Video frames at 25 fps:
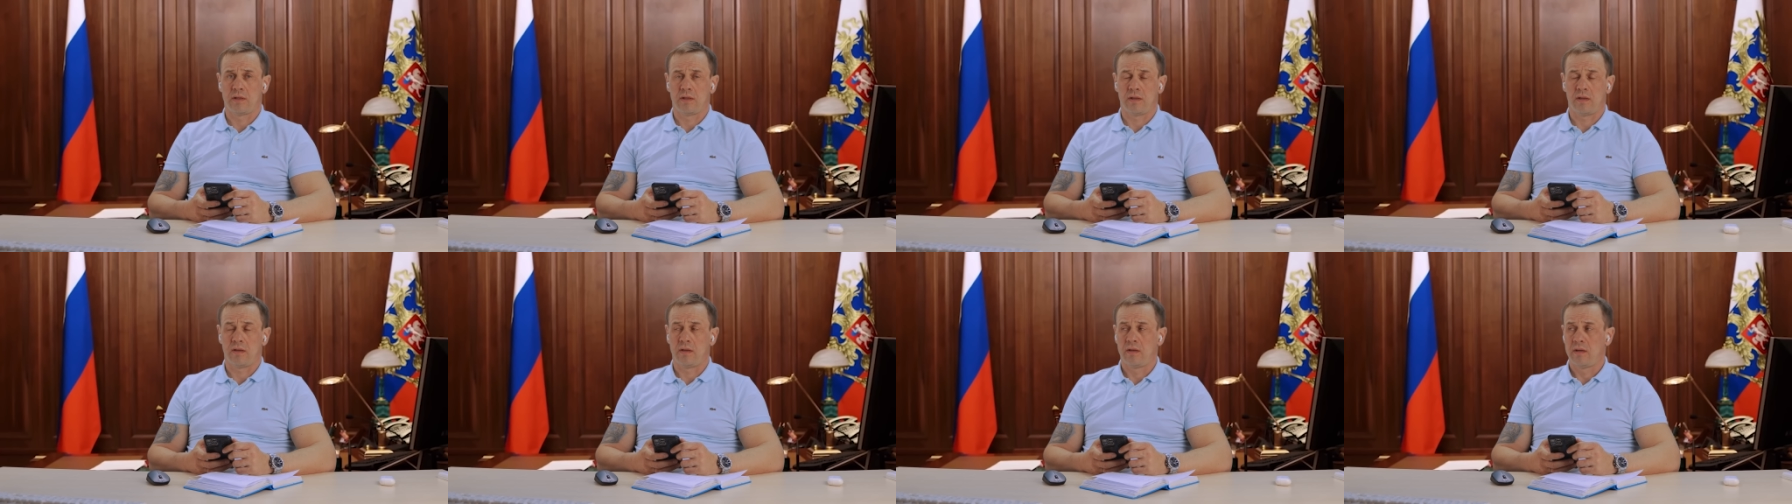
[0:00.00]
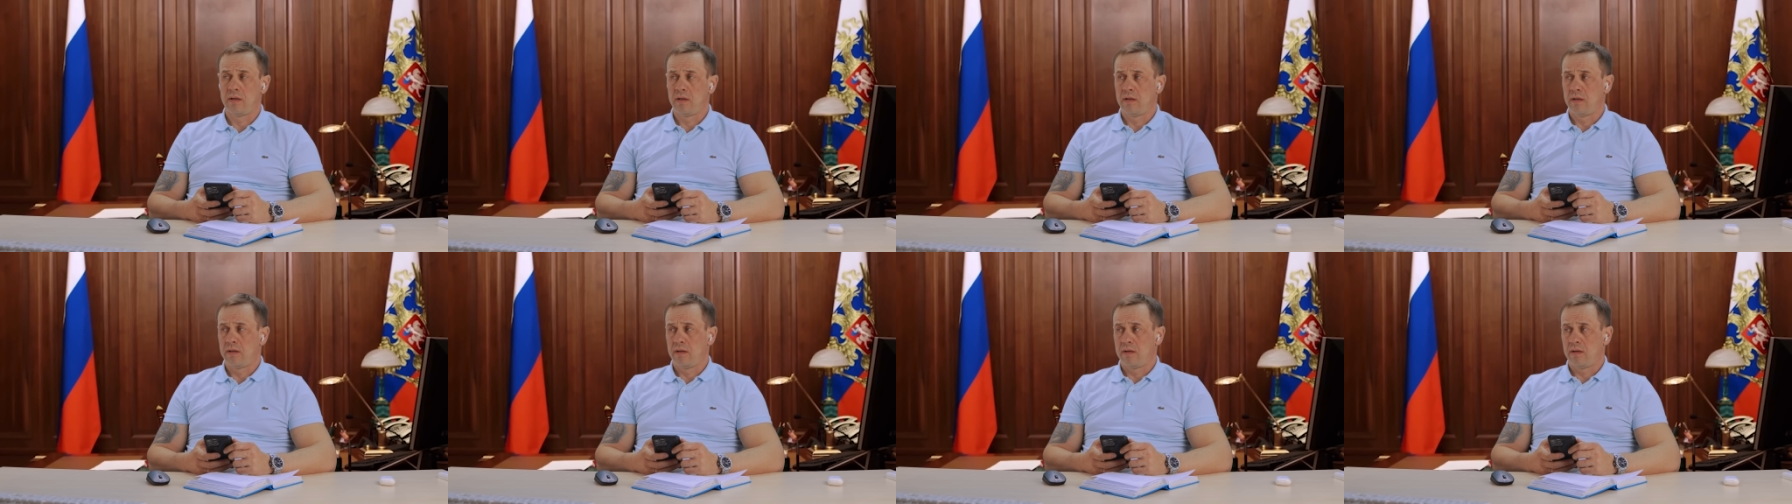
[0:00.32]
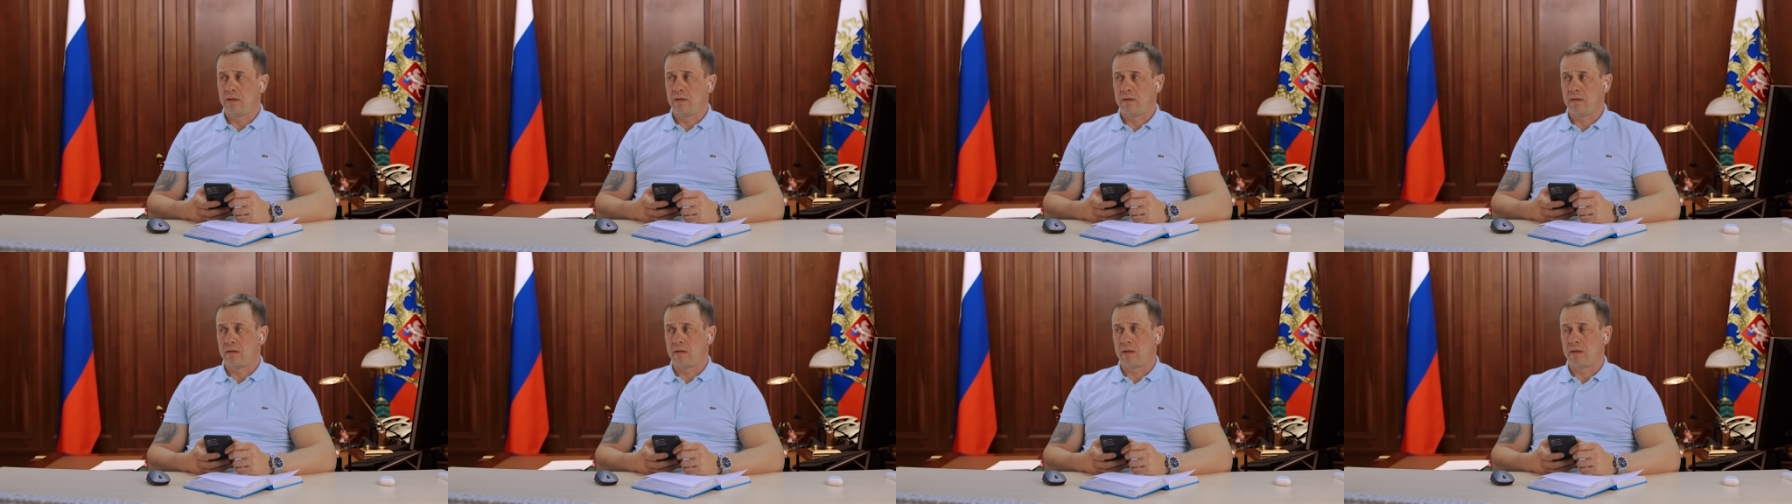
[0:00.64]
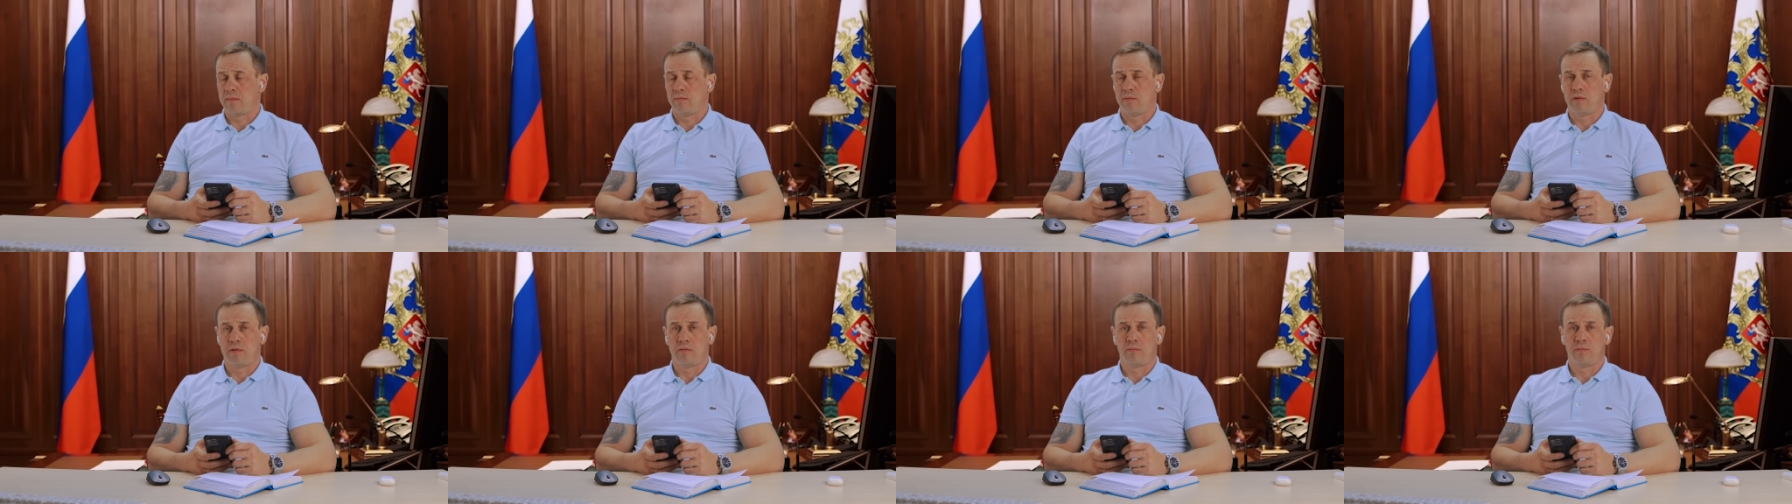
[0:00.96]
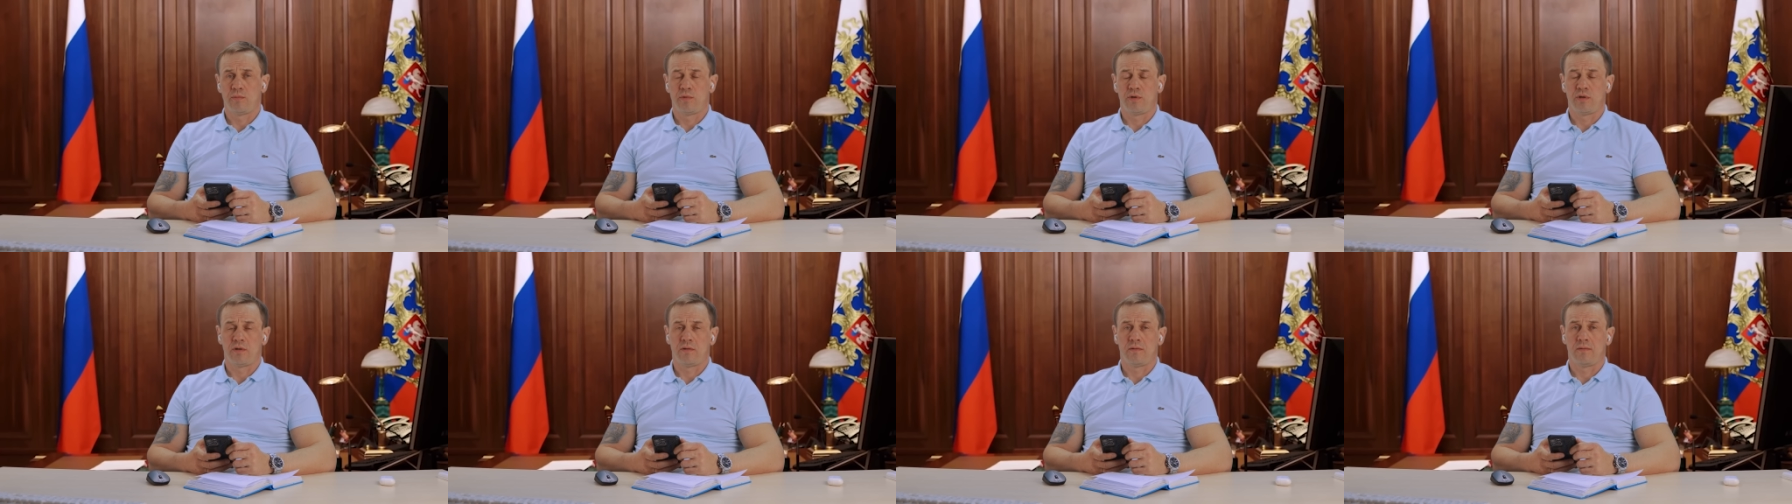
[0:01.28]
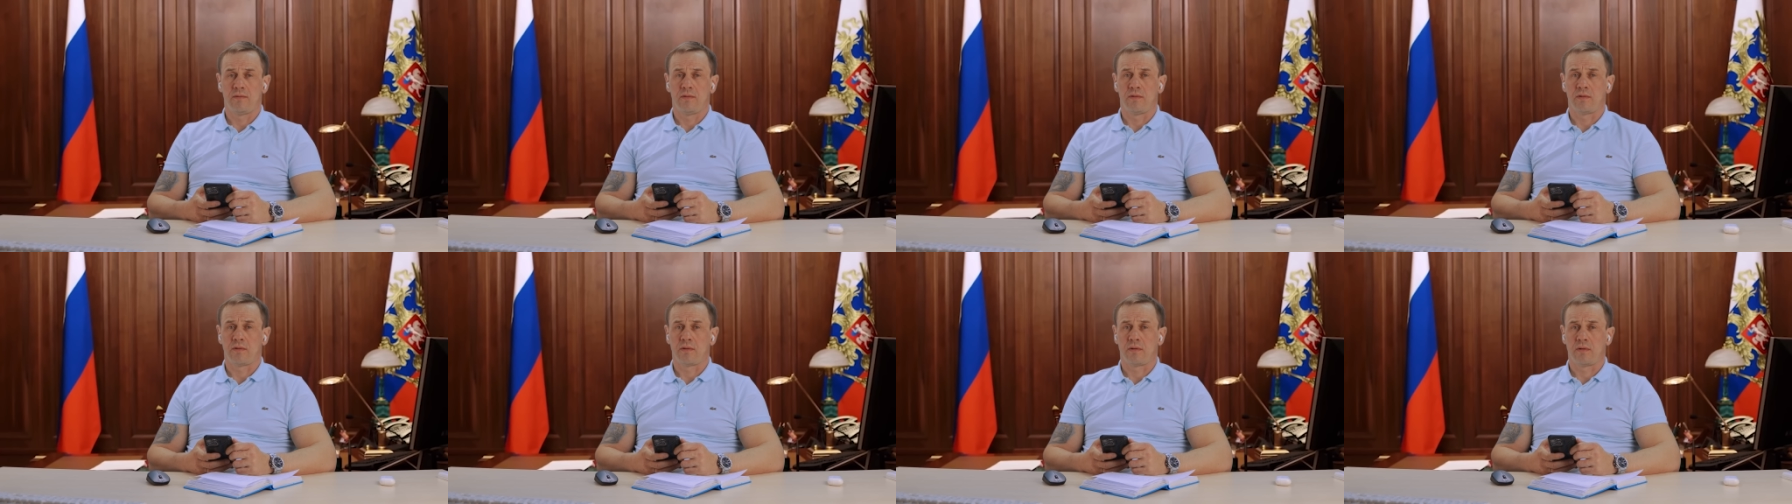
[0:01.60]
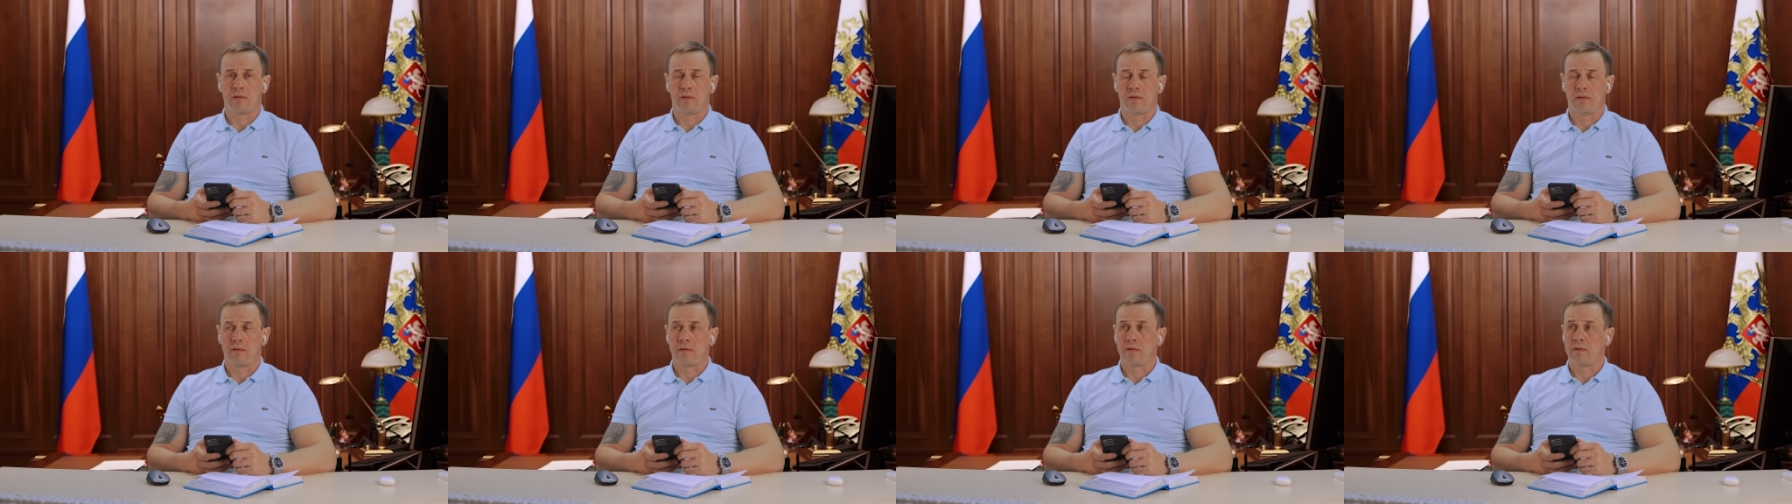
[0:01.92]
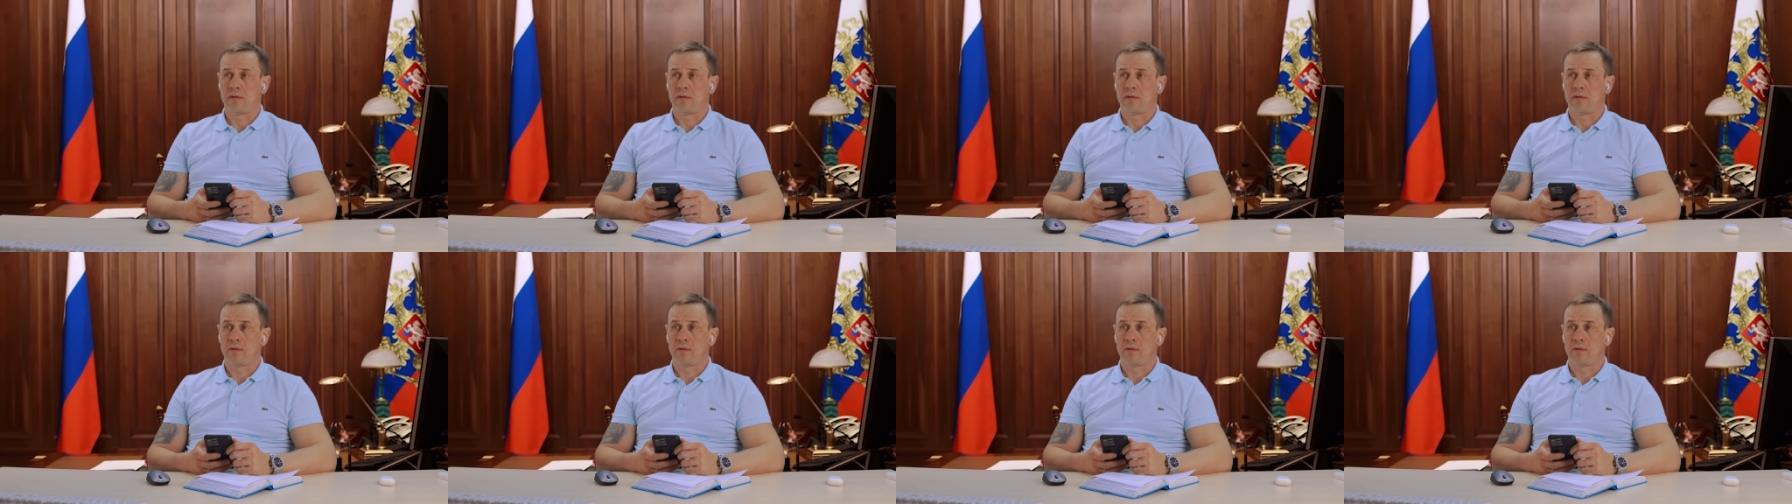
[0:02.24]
а как минимум четвертый.